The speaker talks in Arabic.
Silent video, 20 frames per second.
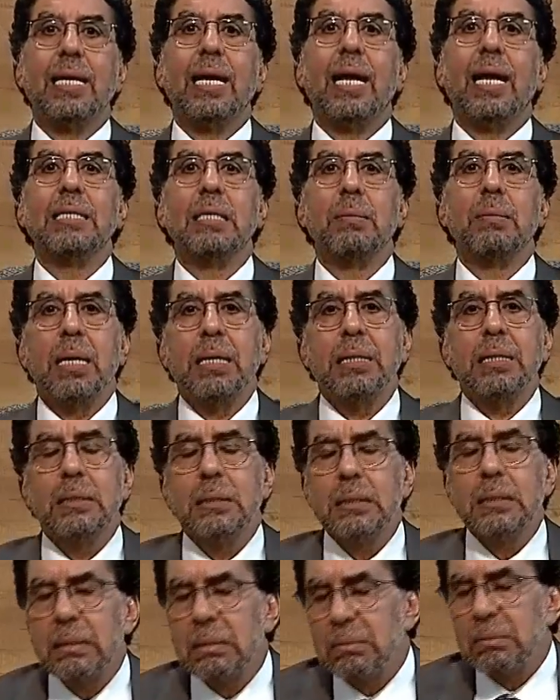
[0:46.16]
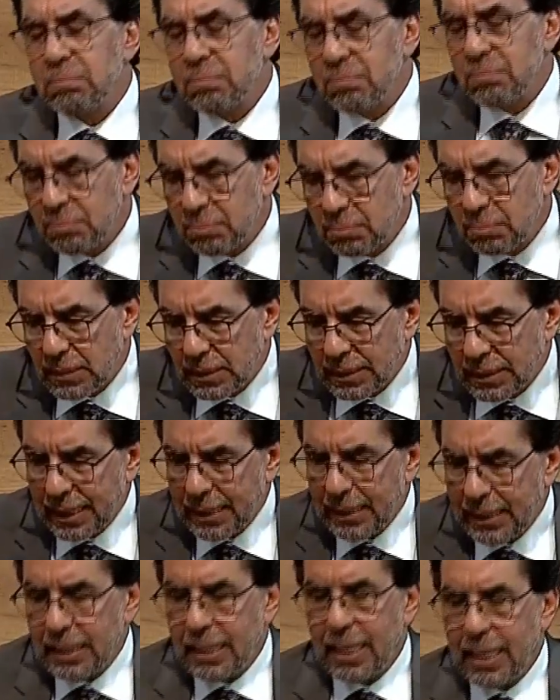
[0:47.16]
الأزمات
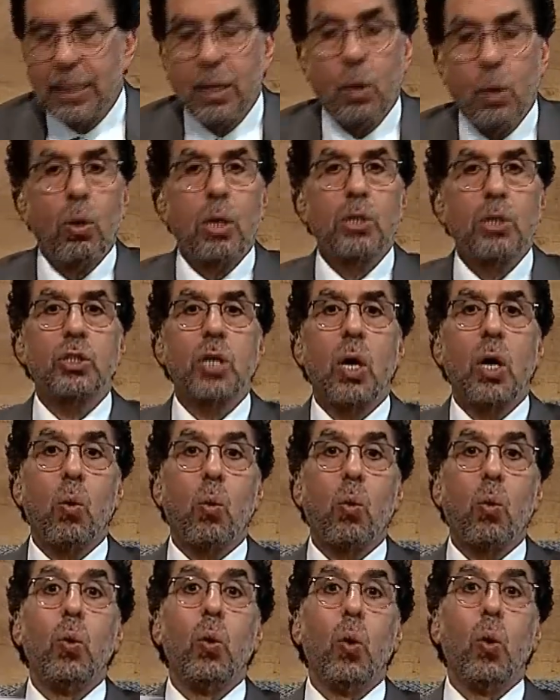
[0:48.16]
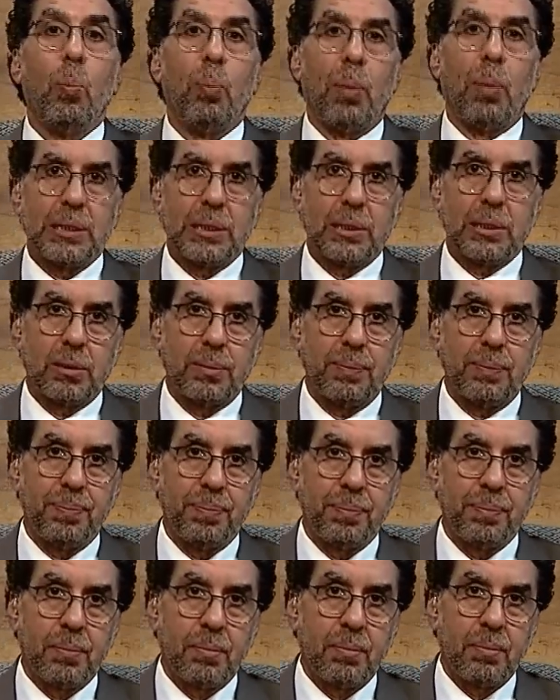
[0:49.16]
زي كده ورشحوا كلهم مصر
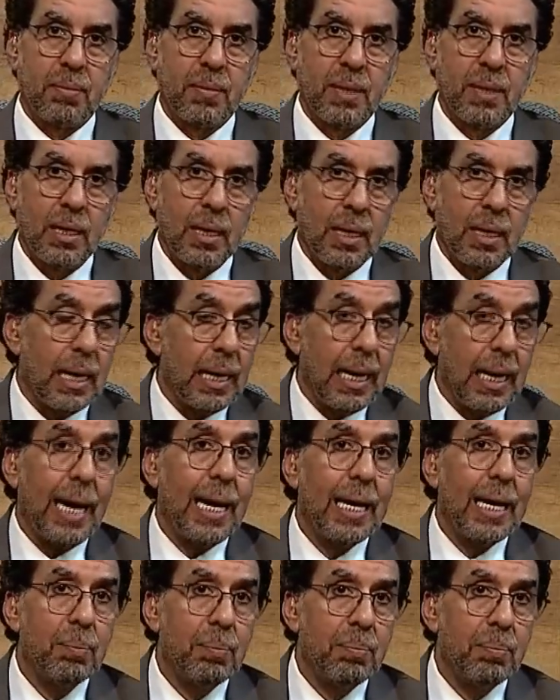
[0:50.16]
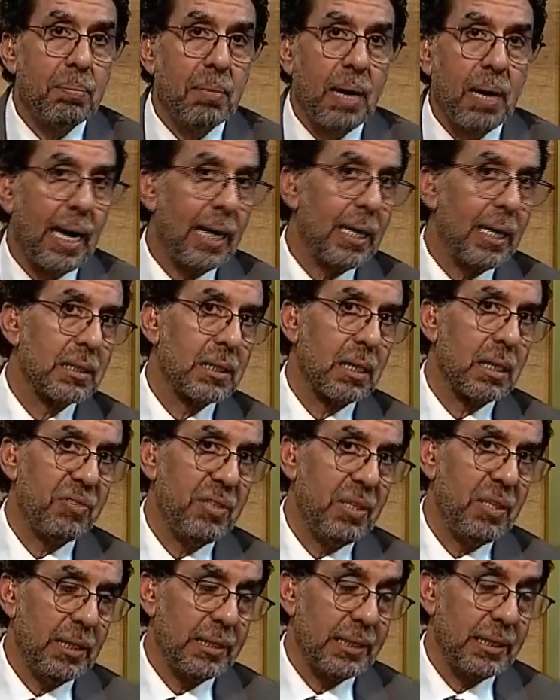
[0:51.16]
العالم على
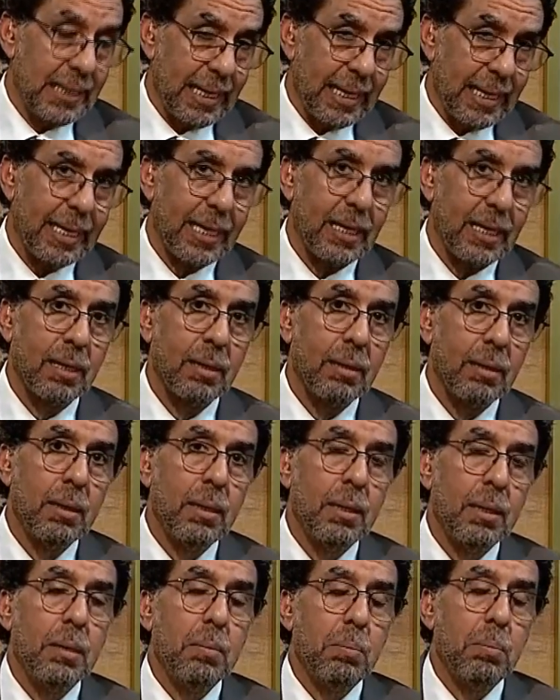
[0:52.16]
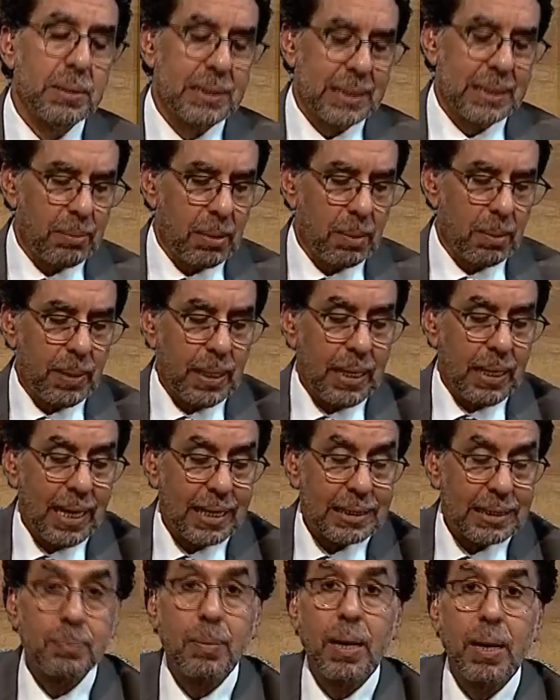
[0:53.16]
صفيح ساخن بسبب
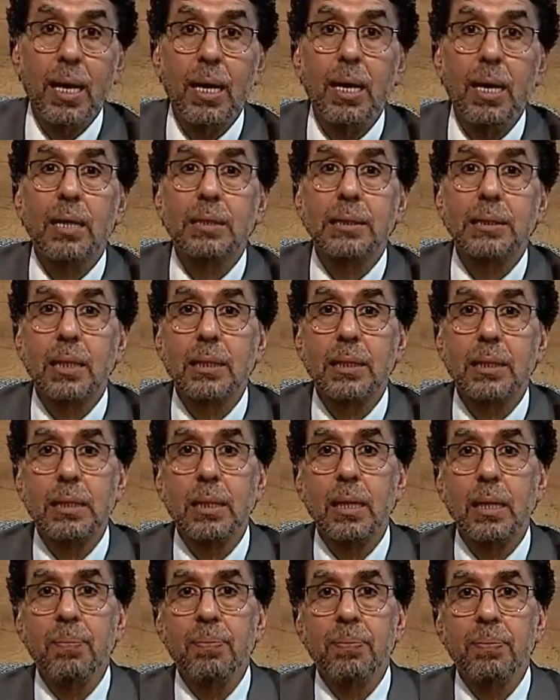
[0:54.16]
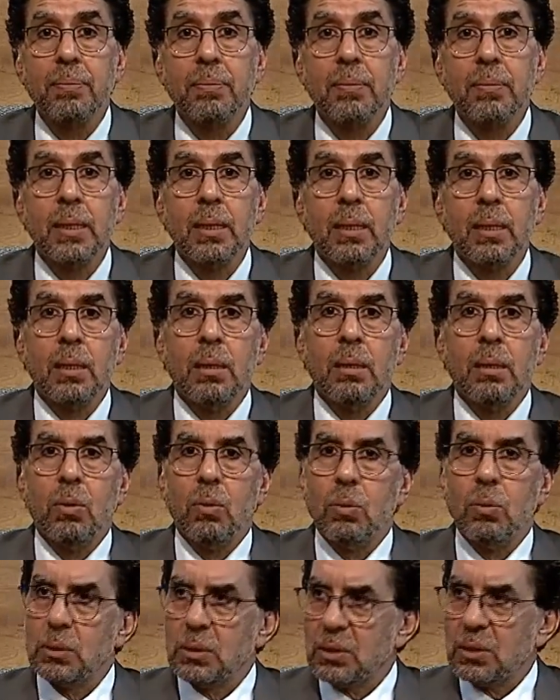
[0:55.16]
الأزمة الاقتصادية
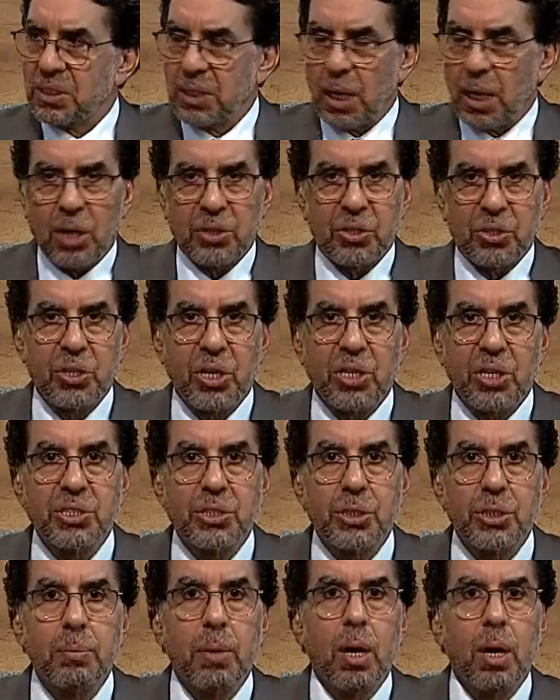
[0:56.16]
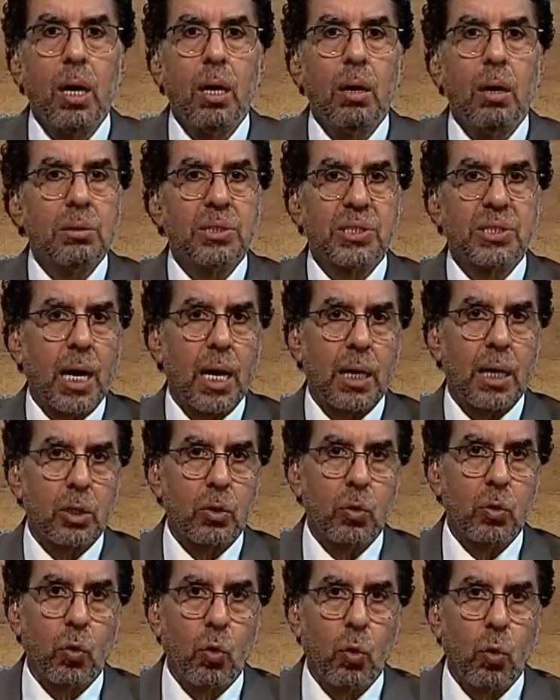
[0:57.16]
سقطت أنظمة سقطت
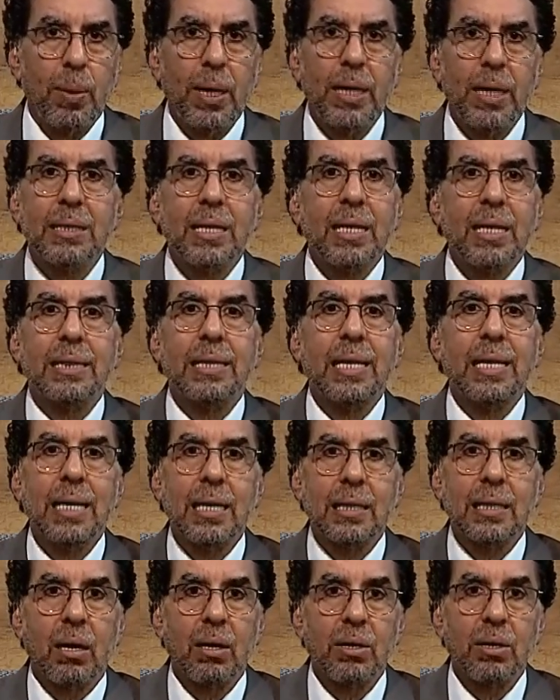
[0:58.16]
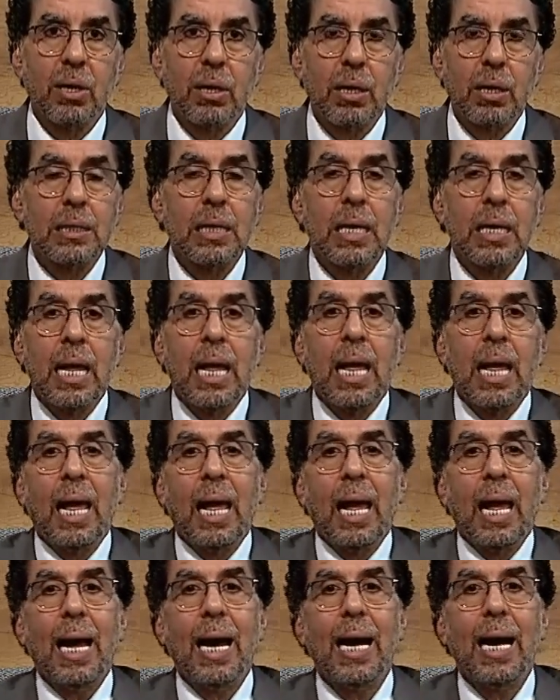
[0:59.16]
حكومات الدنيا اتغيرت
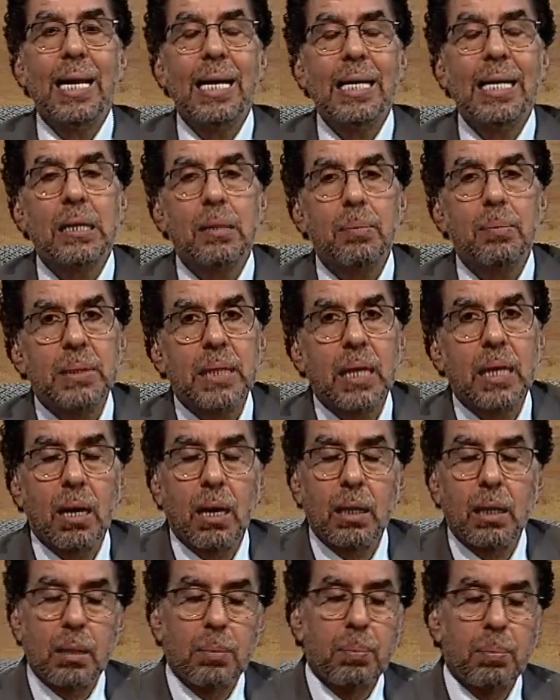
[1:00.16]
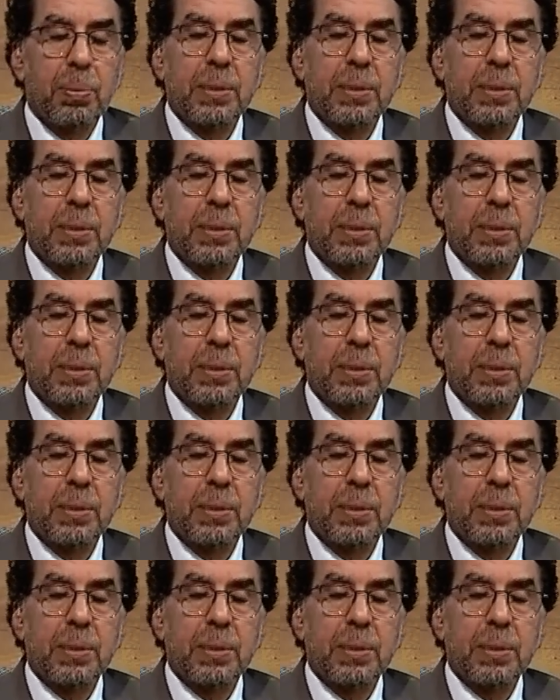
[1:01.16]
حالات من الغضب